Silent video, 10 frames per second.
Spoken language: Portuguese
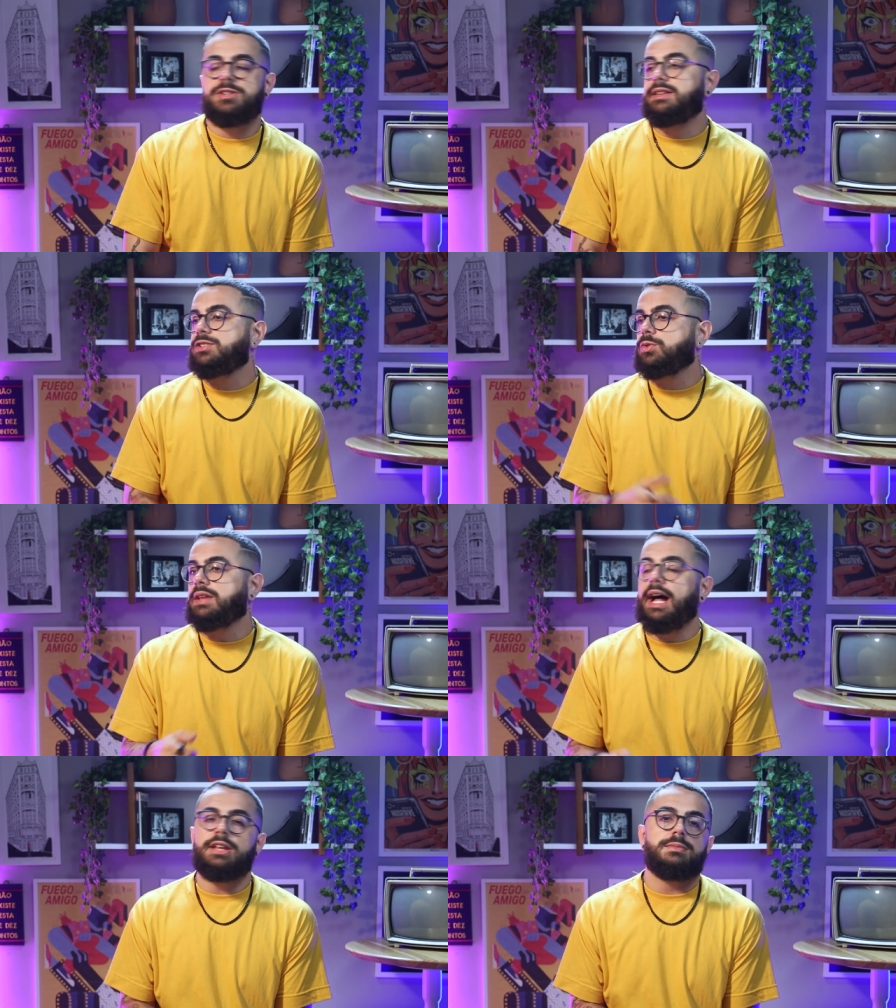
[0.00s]
podia ter
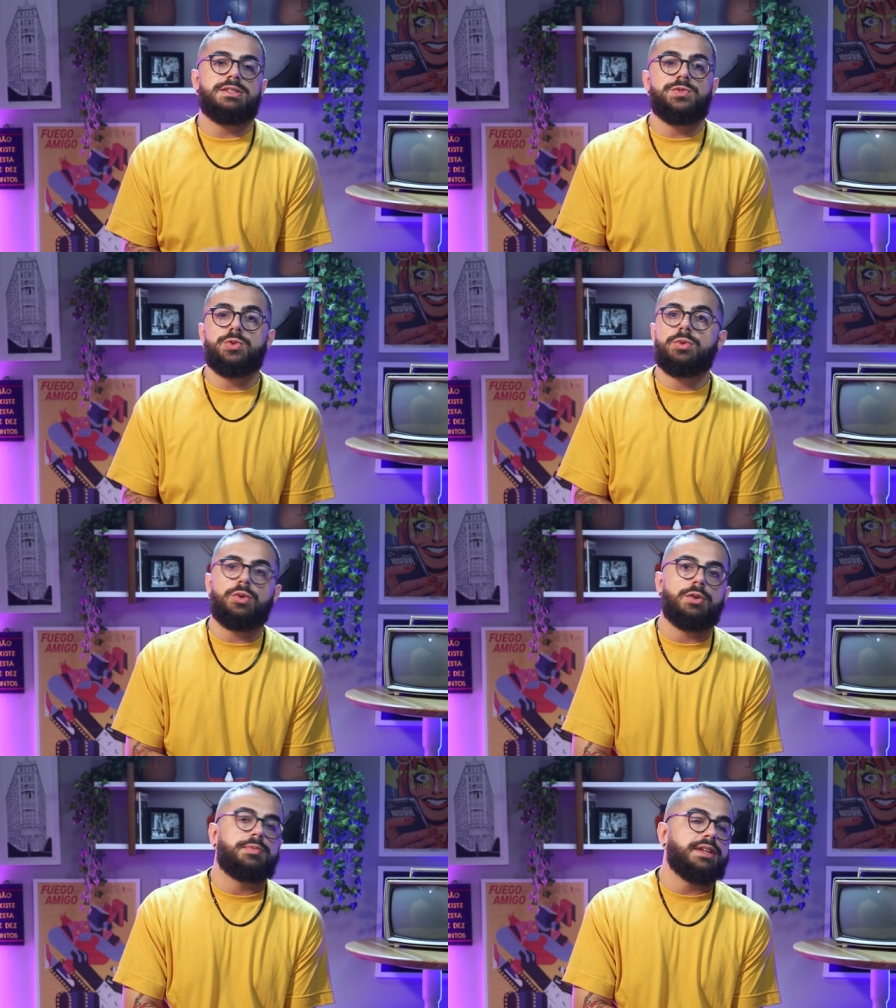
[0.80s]
estudado, mas não
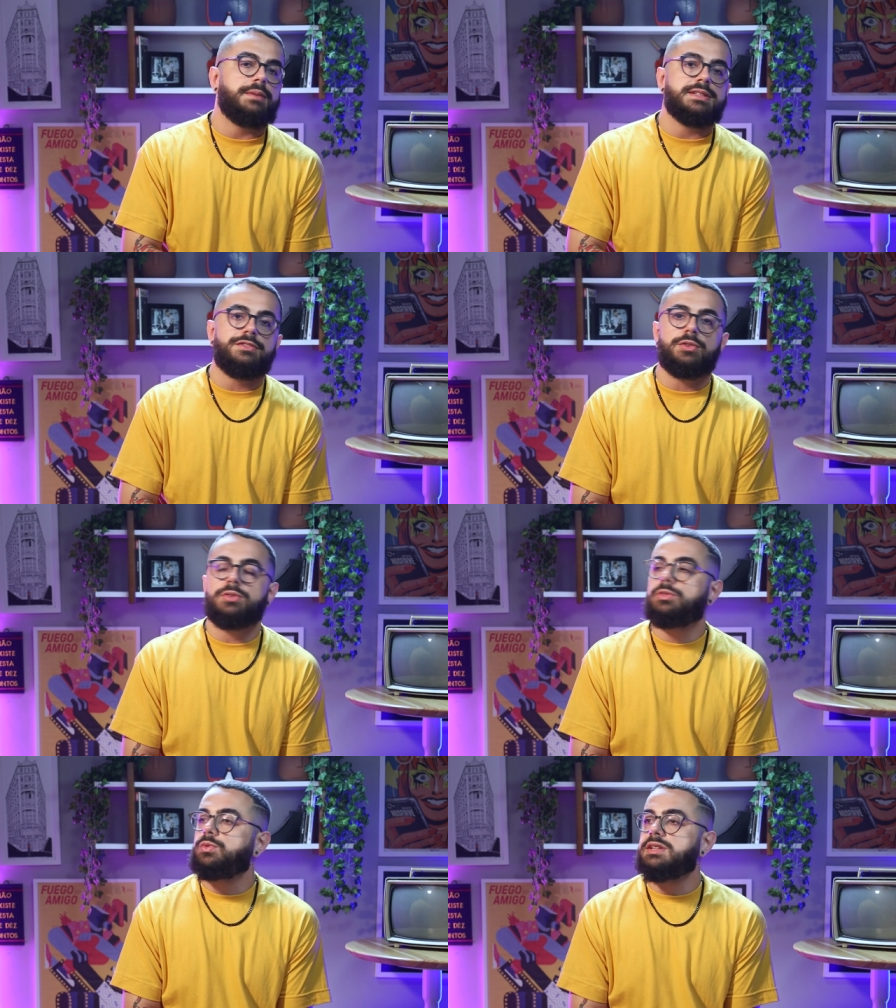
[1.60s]
estudou. Por quê? Porque você
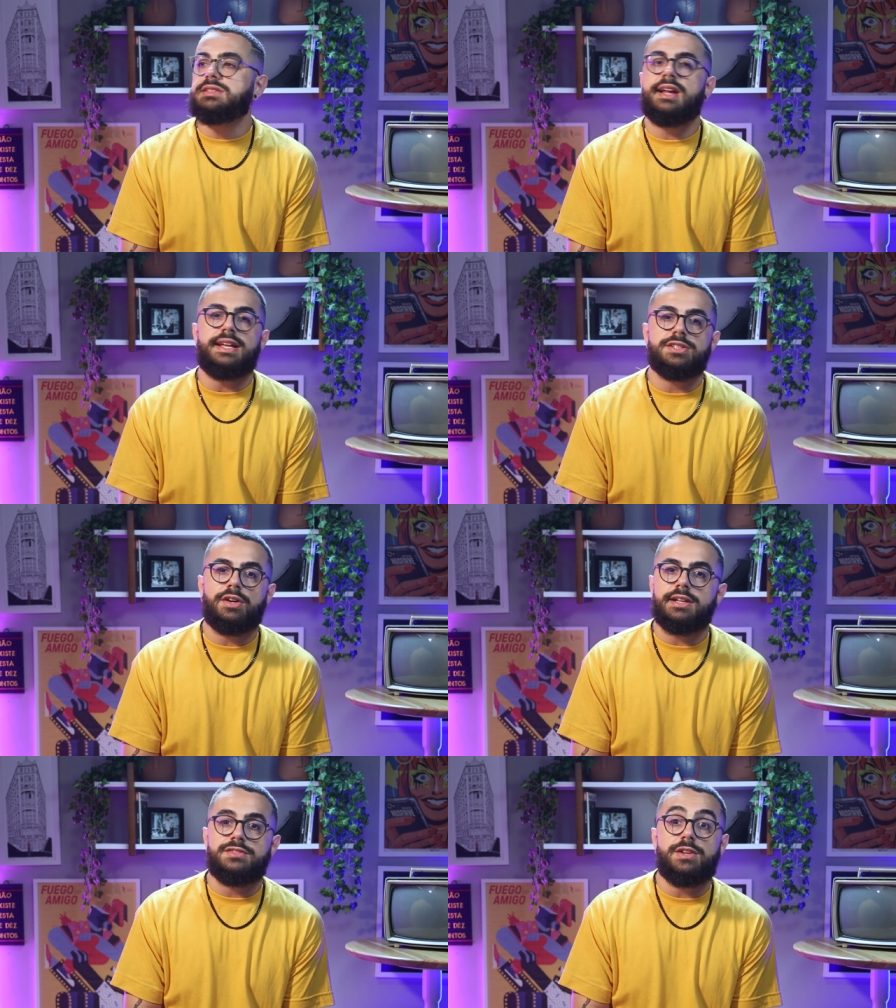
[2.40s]
ficou duas, três
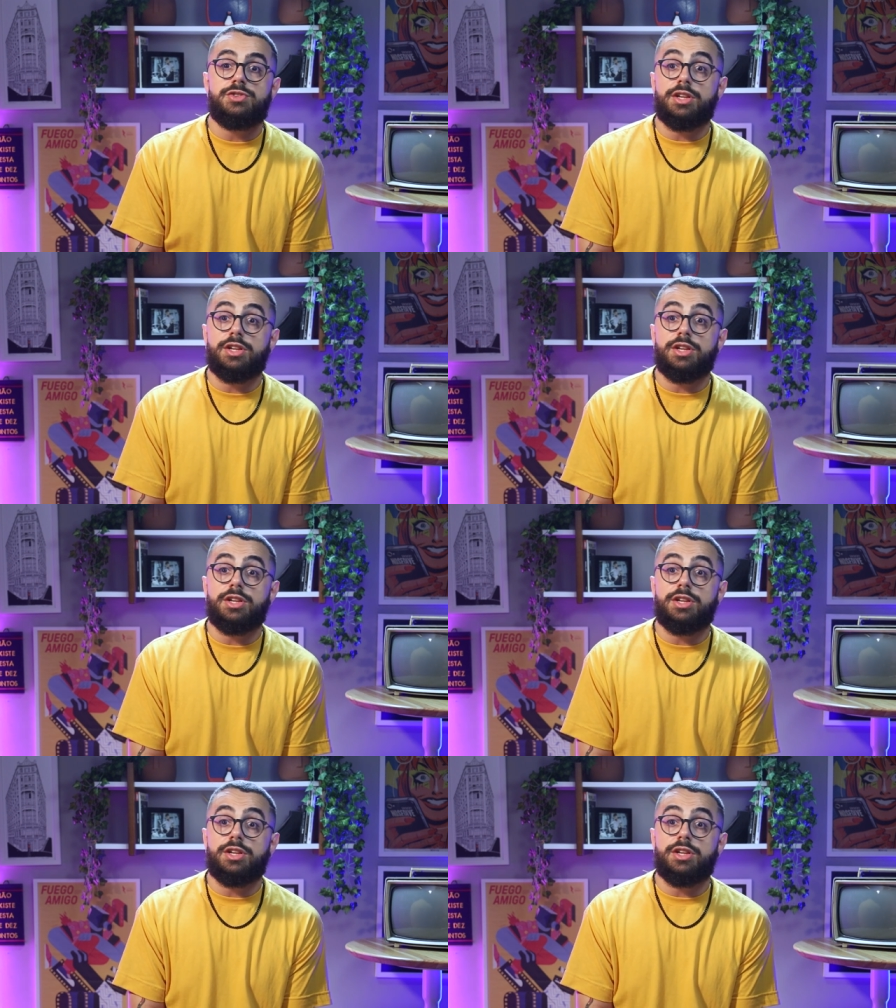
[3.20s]
horas vendo